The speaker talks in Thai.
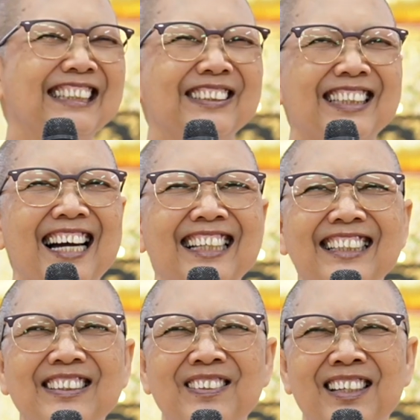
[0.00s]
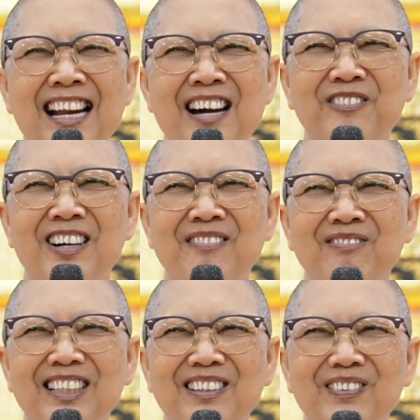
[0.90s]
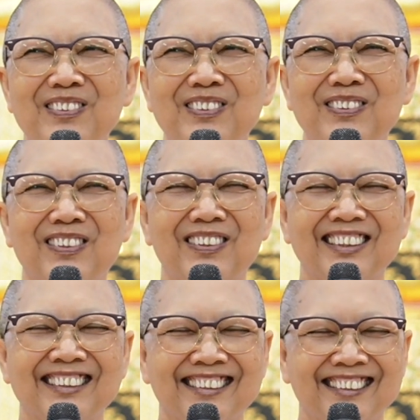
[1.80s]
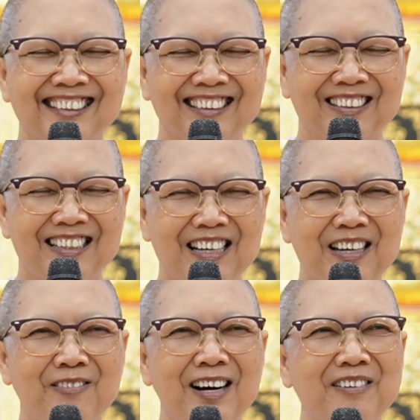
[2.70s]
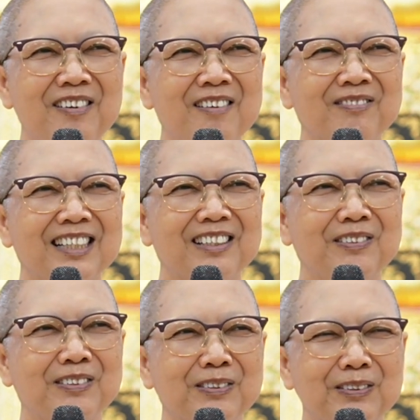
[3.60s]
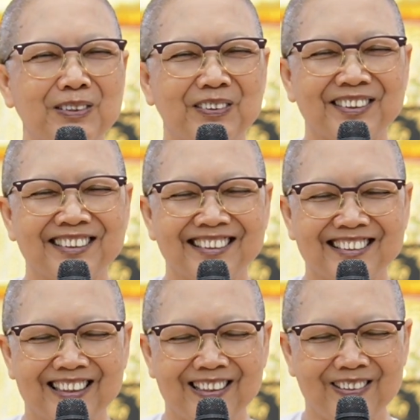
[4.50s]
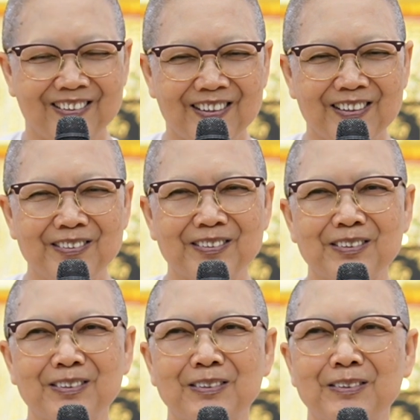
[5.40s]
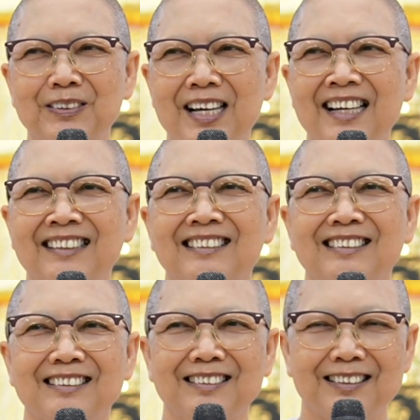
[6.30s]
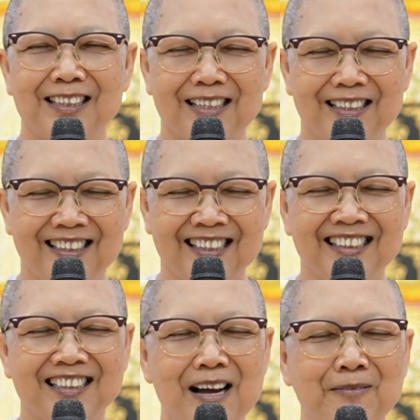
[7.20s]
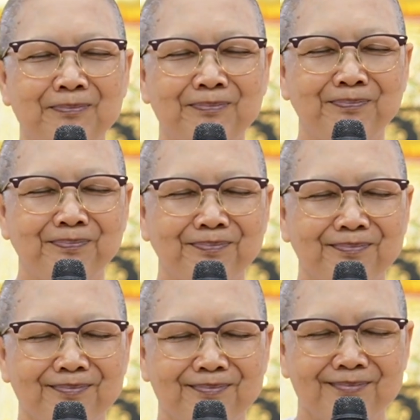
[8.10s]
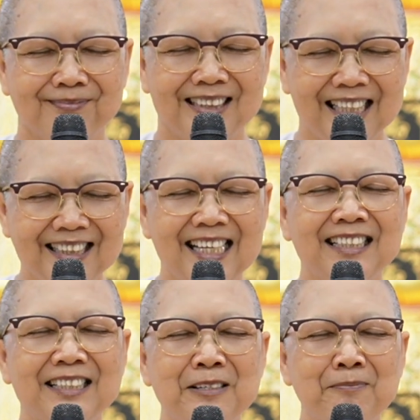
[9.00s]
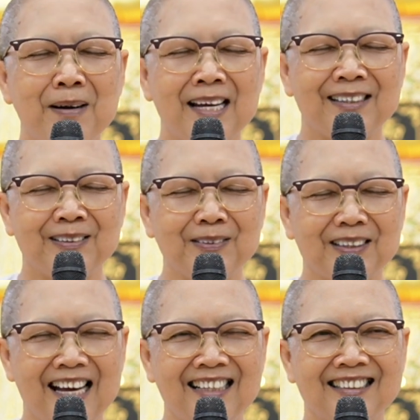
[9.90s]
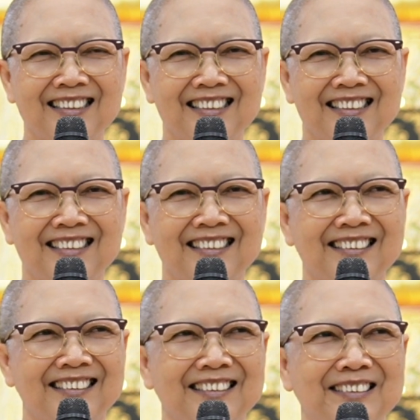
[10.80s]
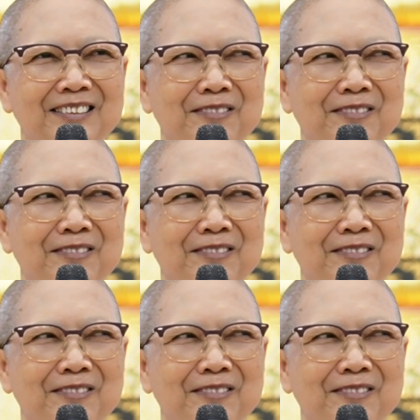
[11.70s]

สุดท้ายนี้ก็กราบความดีลูกทุกคนคารวะความดีลูกทุกคนก็ขอให้ลูกทุกท่านเจริญในธรรมยิ่งขึ้นไปทุกท่านเถิด